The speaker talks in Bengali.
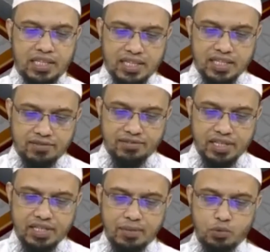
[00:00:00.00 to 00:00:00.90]
জানতে চেয়েছেন
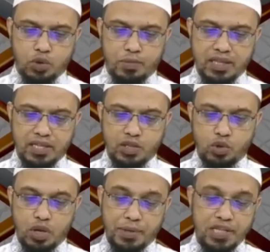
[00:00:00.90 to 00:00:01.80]
ফিলিস্তিনি মুসলমানদের
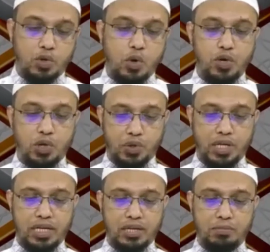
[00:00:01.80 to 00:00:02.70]
জন্য আমাদের করণীয়
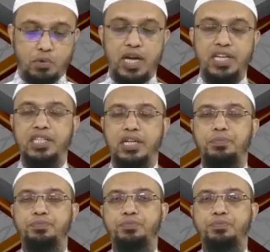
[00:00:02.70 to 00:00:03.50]
কী বোন আয়েশা